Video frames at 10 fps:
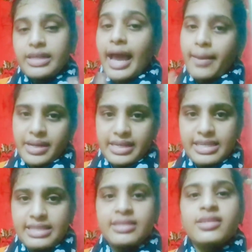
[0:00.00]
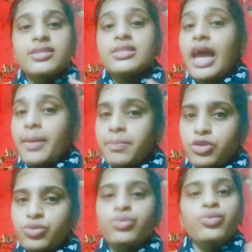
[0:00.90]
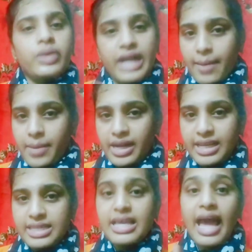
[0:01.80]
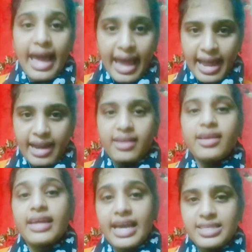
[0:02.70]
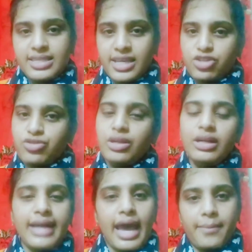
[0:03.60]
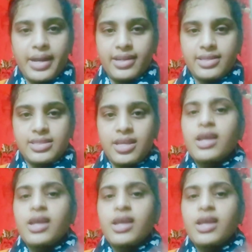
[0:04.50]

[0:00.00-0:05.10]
డయాబెటీస్ టైప్ టూ డయాబెటీస్ అండ్ గెస్టేషనల్ డయాబెటీస్